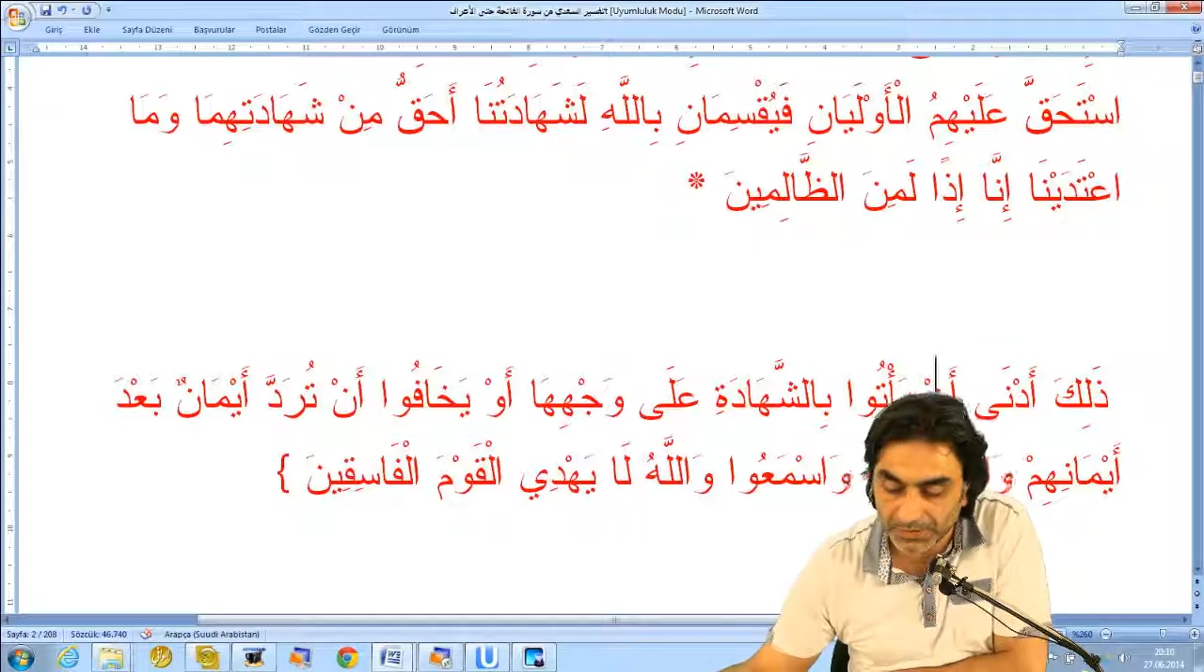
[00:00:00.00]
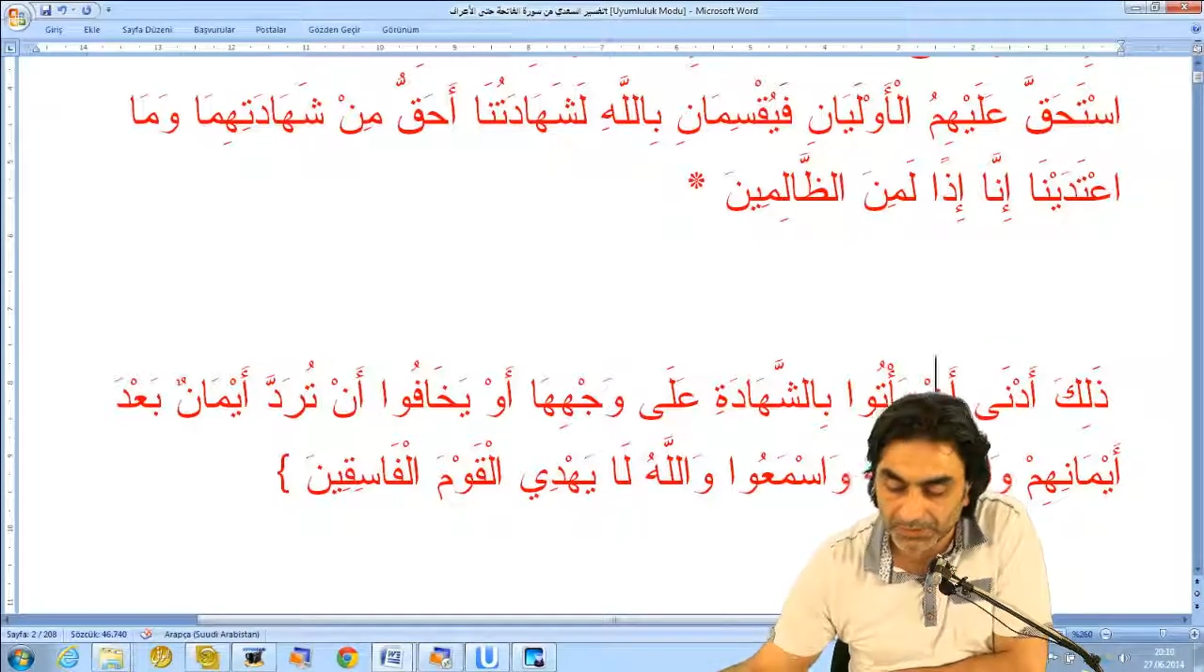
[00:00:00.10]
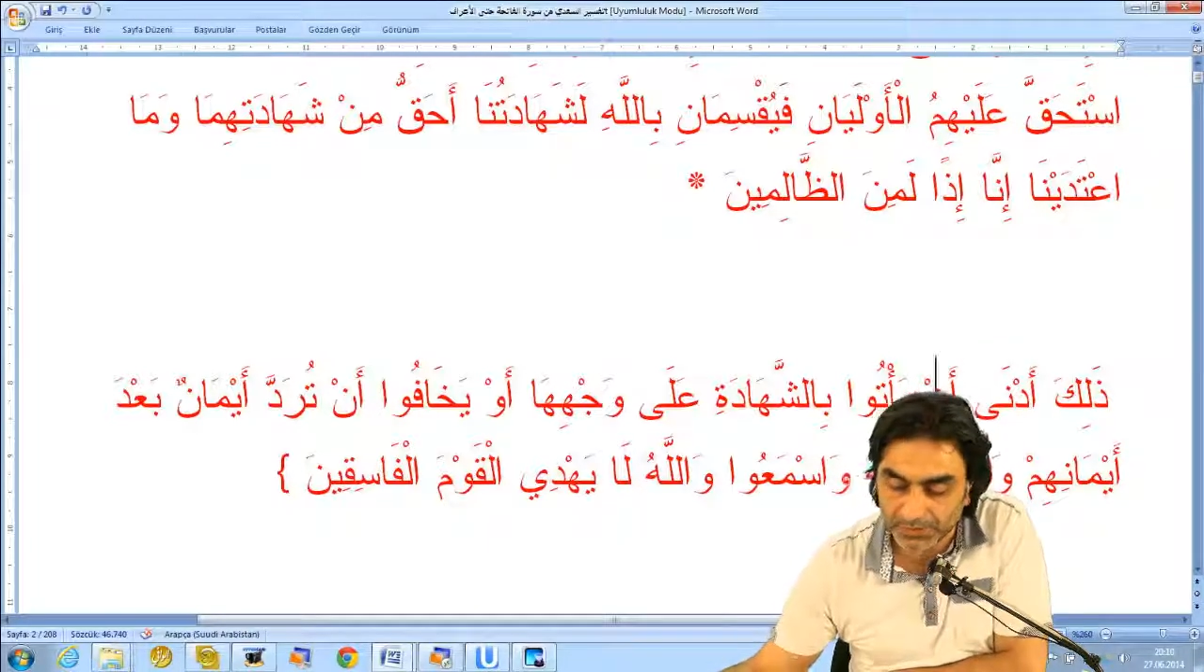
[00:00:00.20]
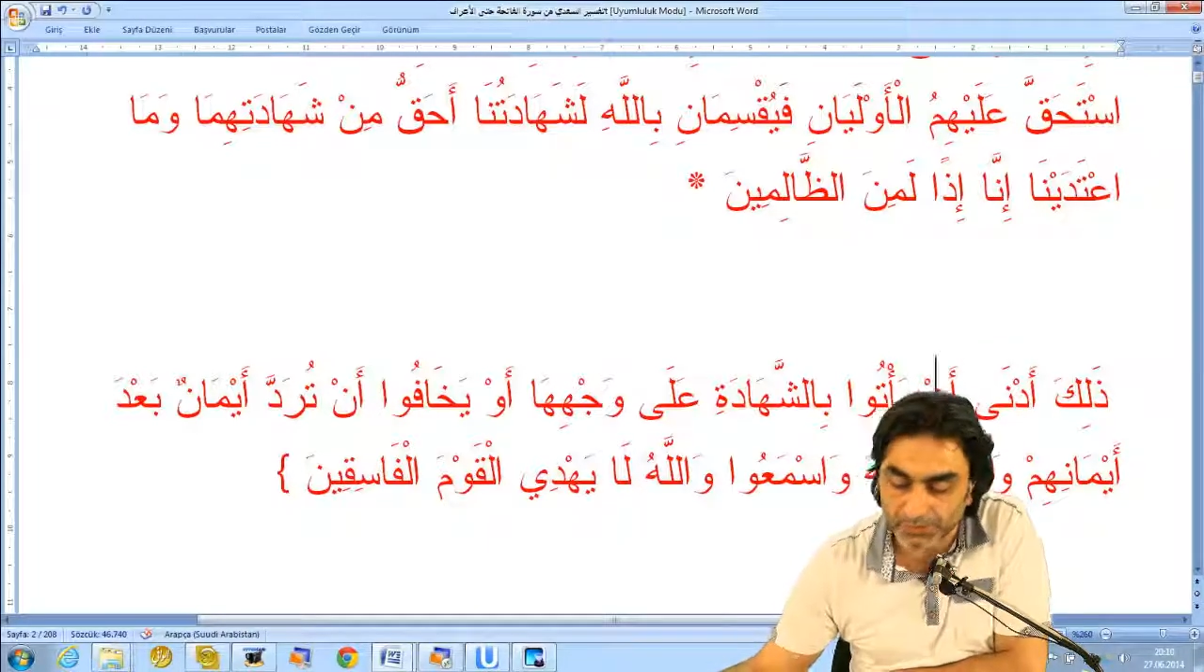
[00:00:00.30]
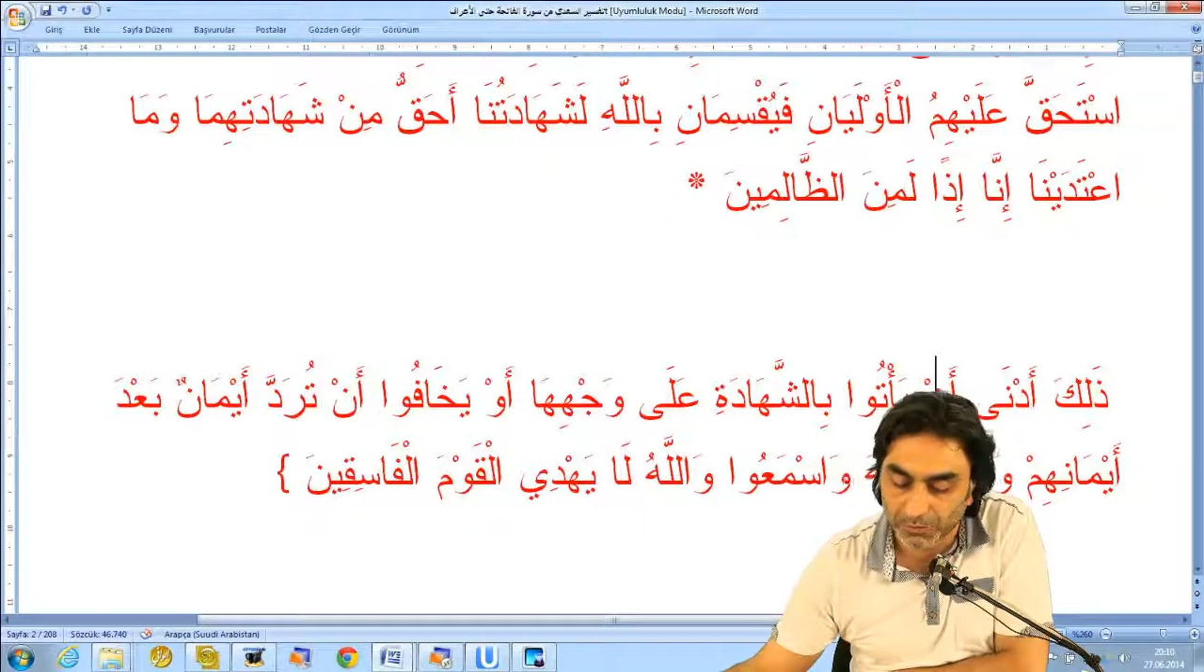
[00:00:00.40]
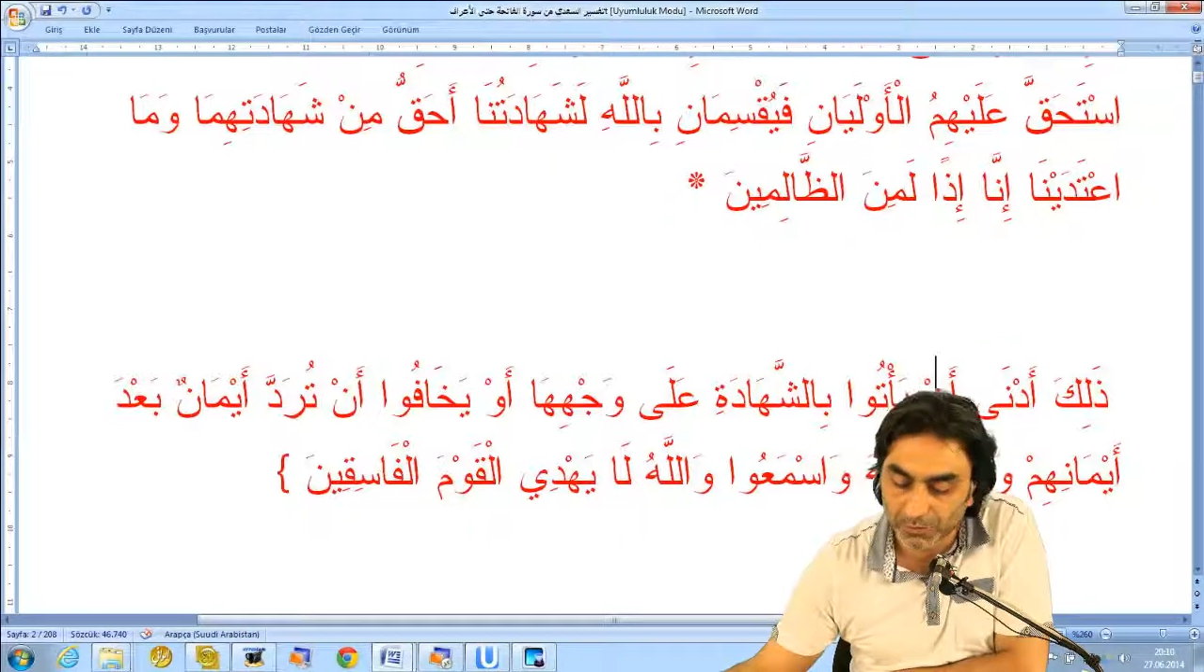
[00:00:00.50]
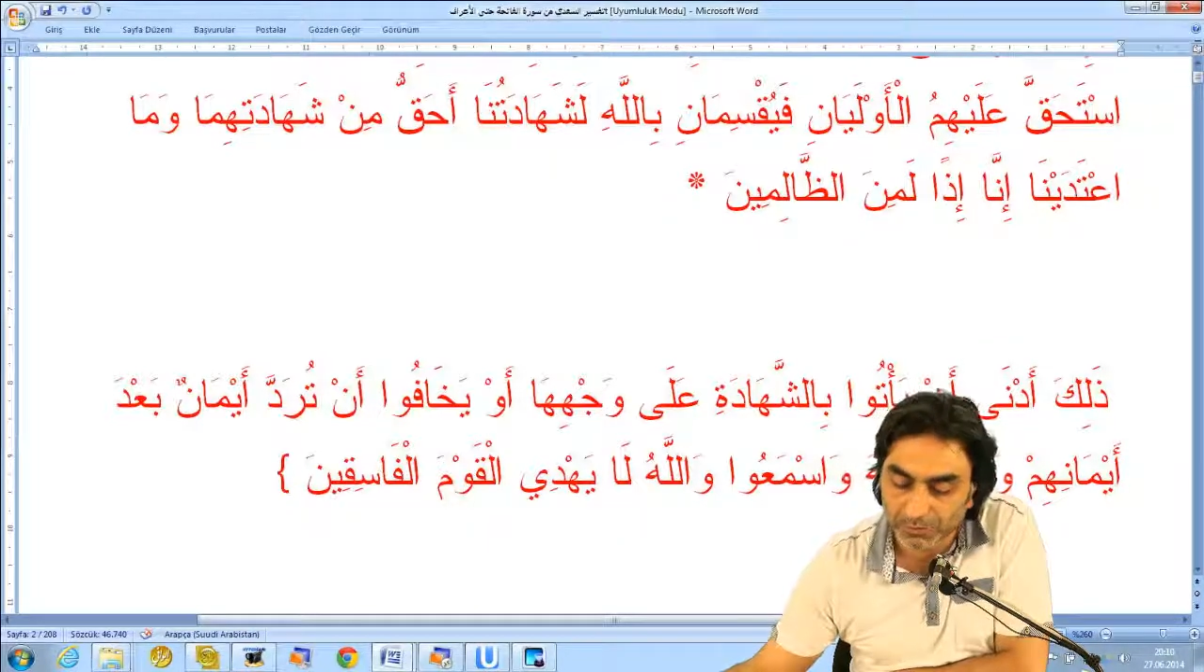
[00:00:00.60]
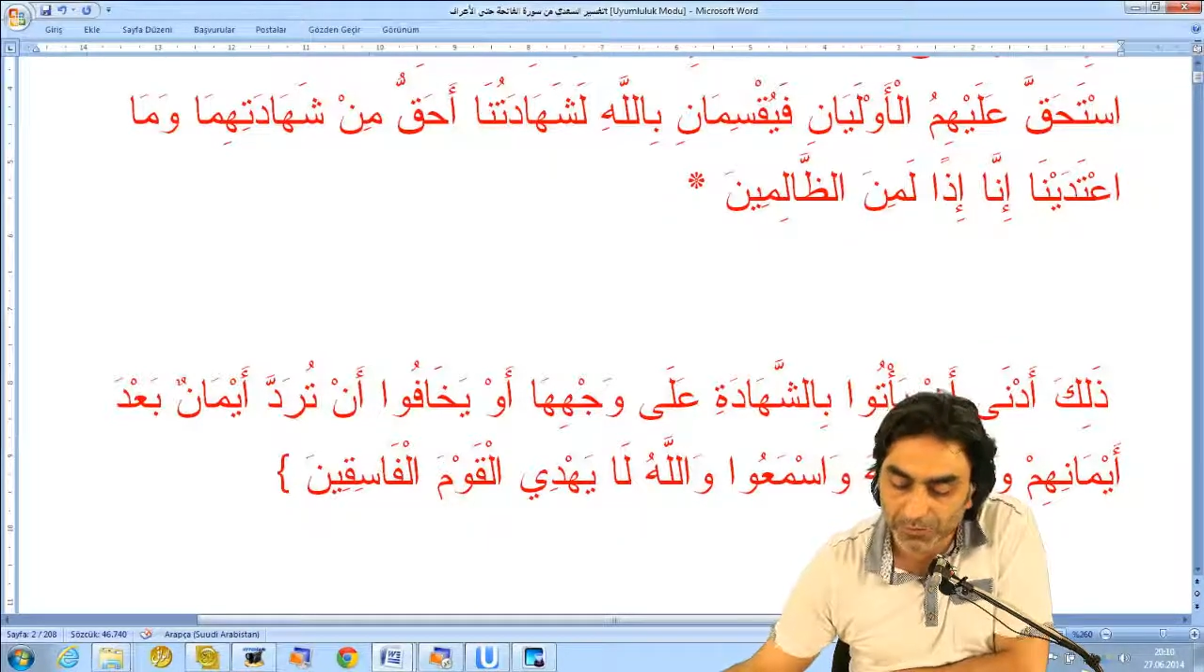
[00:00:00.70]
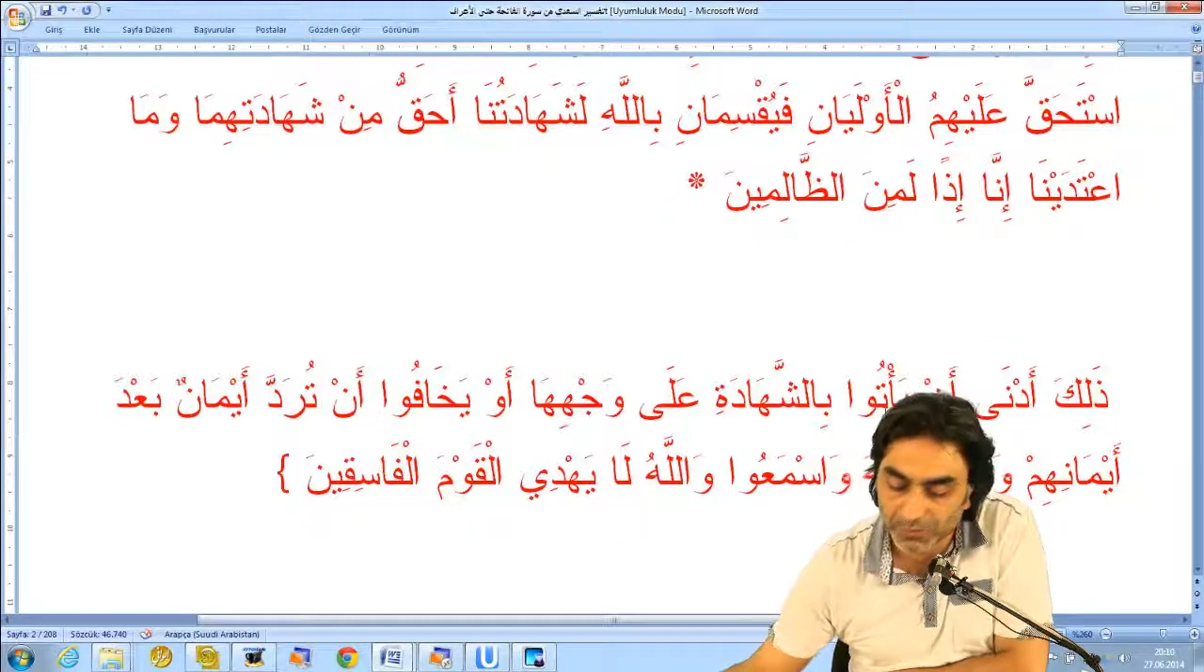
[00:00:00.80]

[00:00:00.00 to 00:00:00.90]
hatırlıyorum.